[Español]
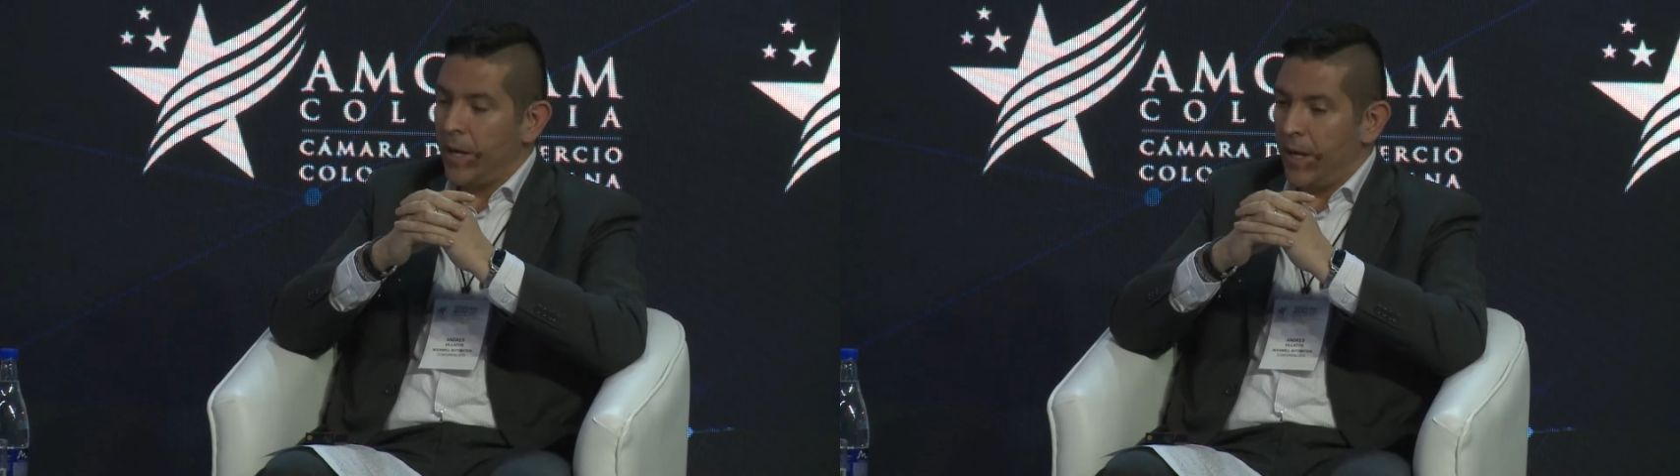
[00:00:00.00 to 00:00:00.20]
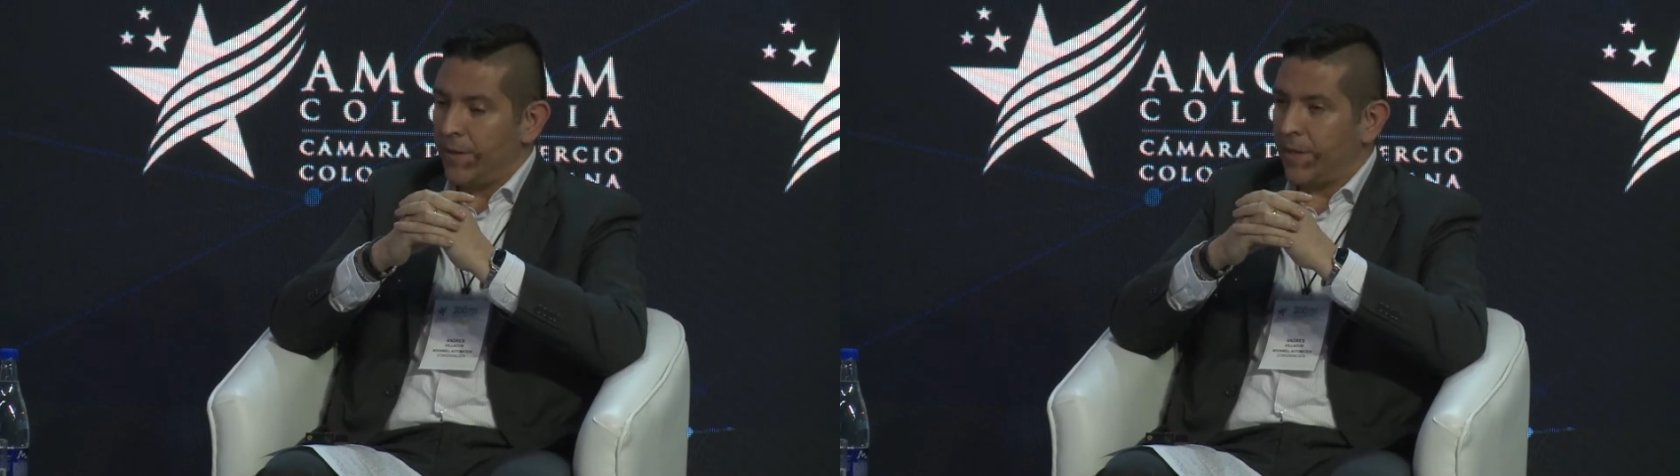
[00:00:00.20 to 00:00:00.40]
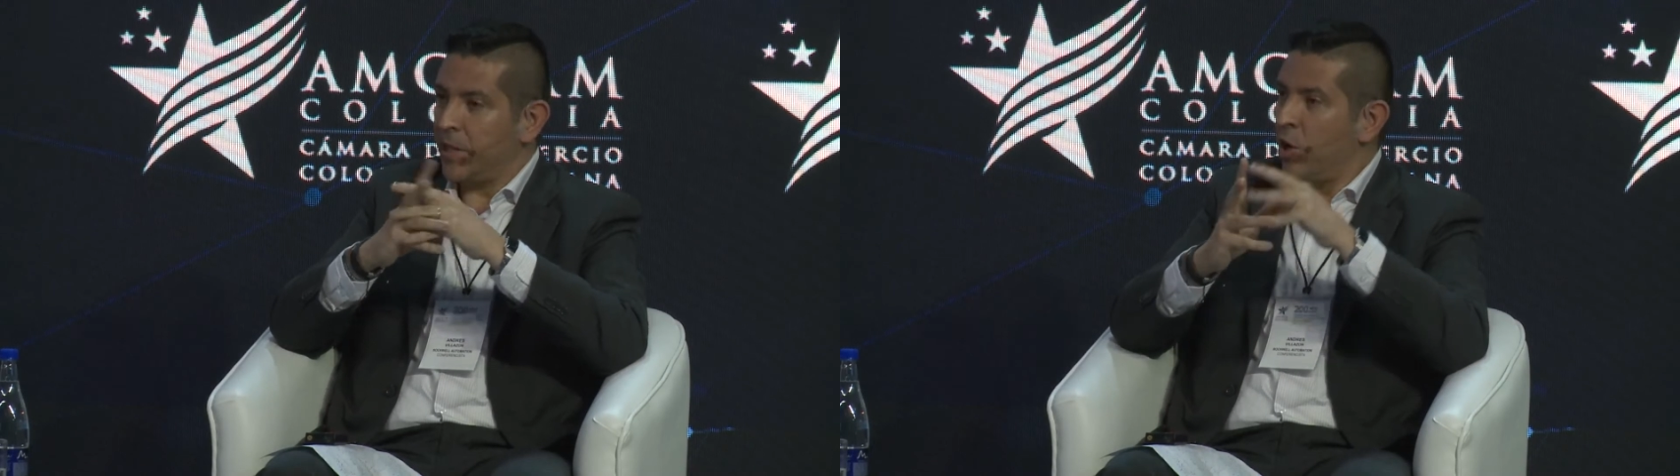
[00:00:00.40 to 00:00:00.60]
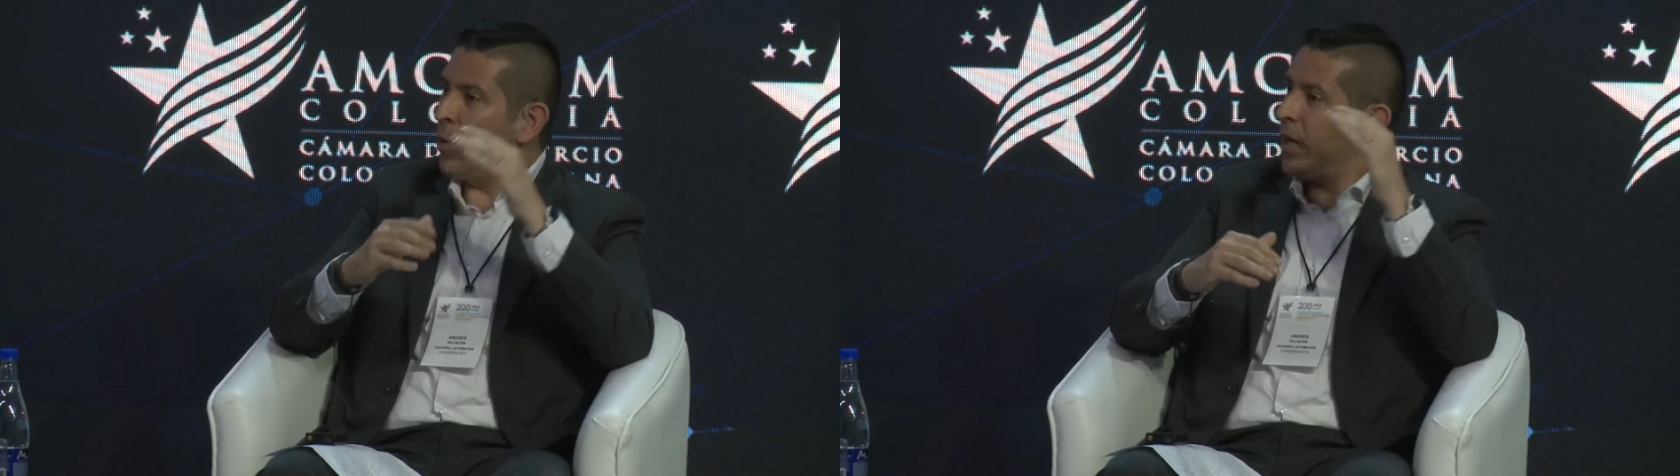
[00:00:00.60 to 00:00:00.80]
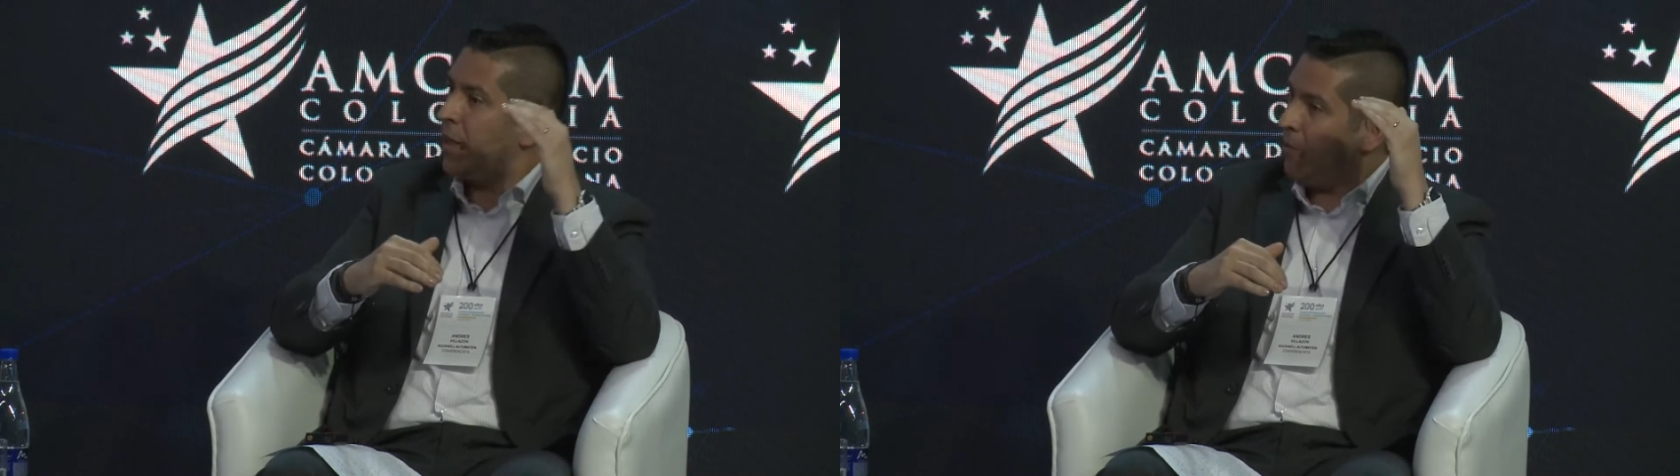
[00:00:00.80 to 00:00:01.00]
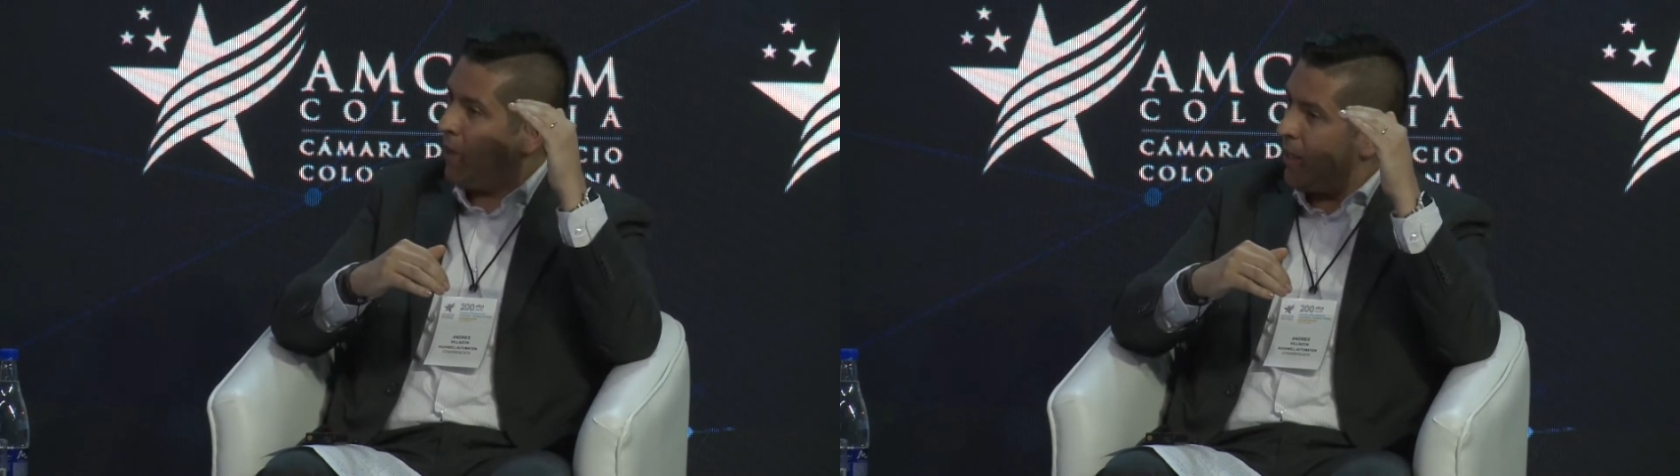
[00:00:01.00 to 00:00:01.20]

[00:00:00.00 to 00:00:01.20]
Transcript: Es así como en el nivel de